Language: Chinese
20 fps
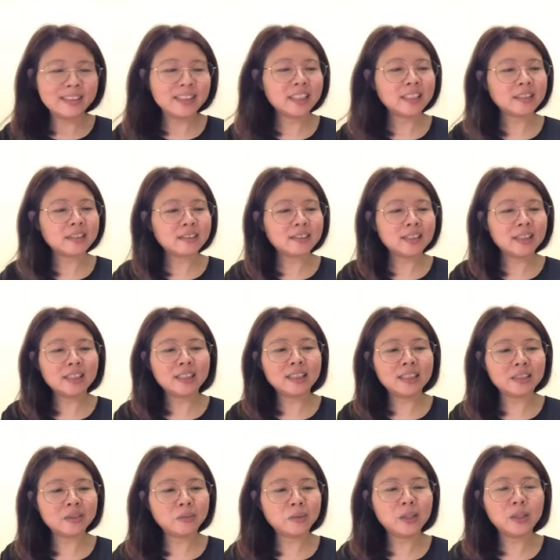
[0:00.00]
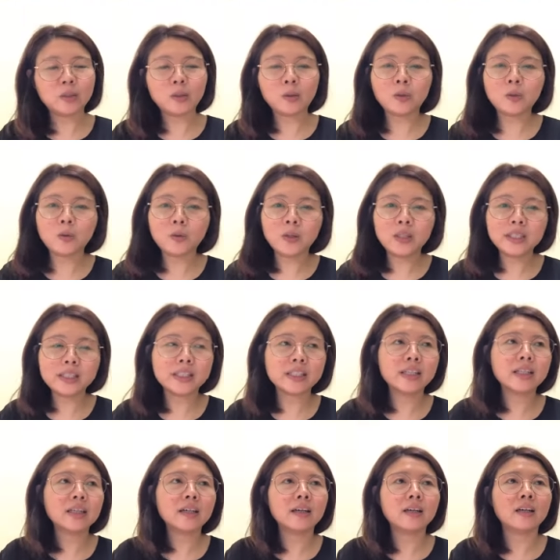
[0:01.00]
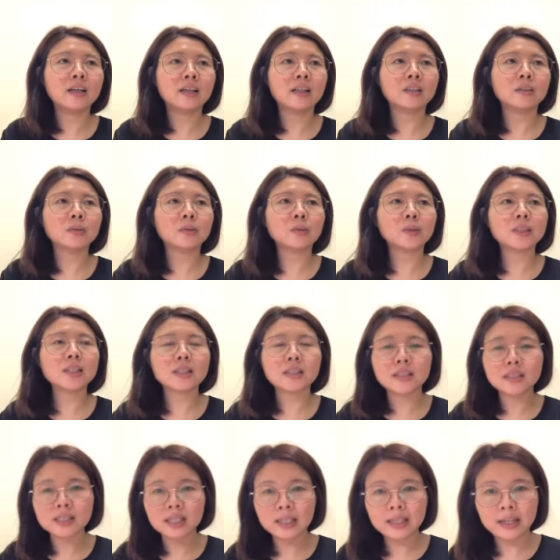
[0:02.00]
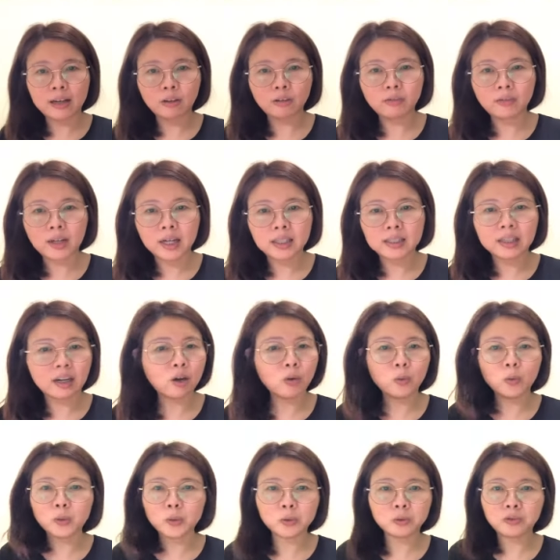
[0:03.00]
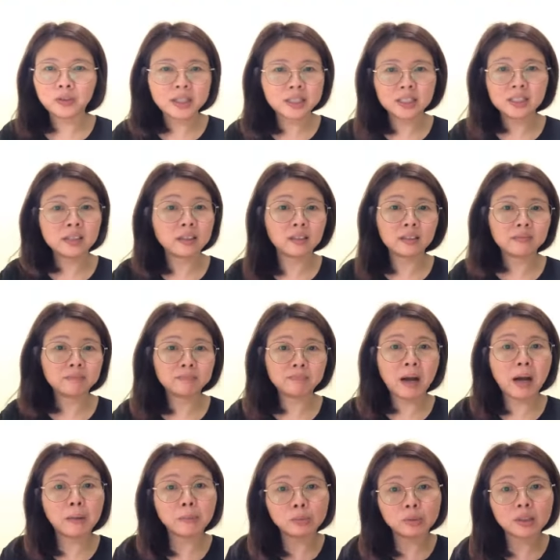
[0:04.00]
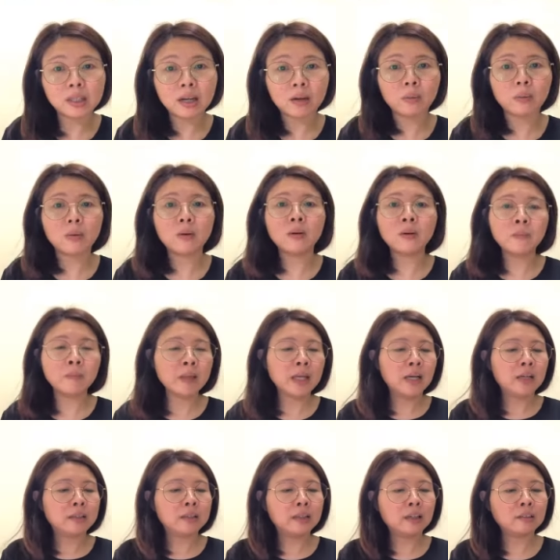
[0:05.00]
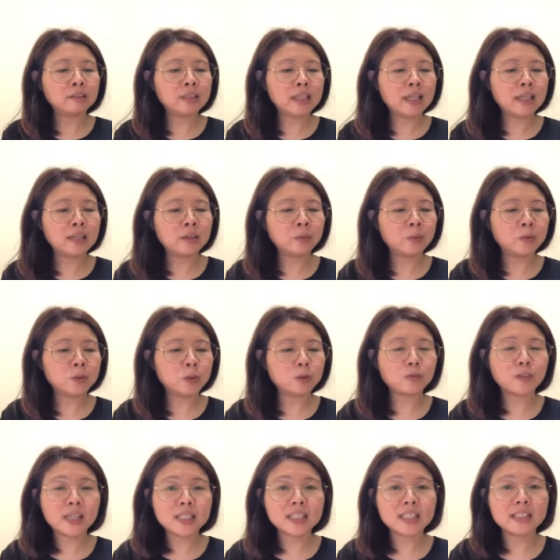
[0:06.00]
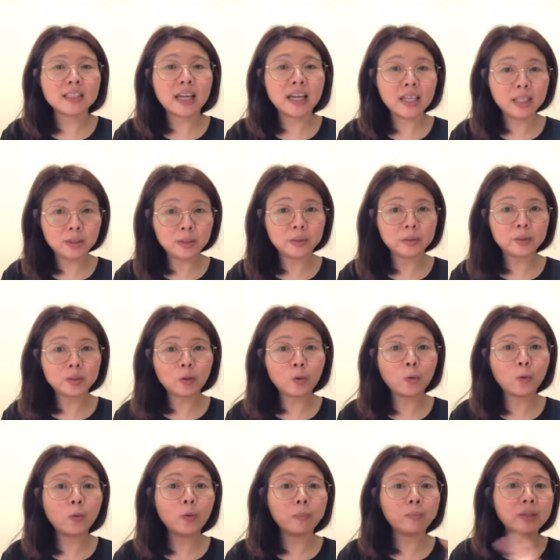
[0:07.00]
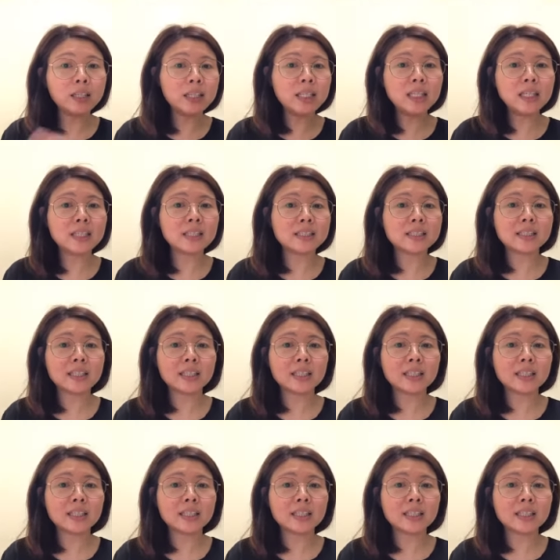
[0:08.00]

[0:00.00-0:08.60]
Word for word: 那当然，我也通过一些呃很多的自然疗法，然后我都发现帮不到我，然后当然我就发现，哎，通过 B E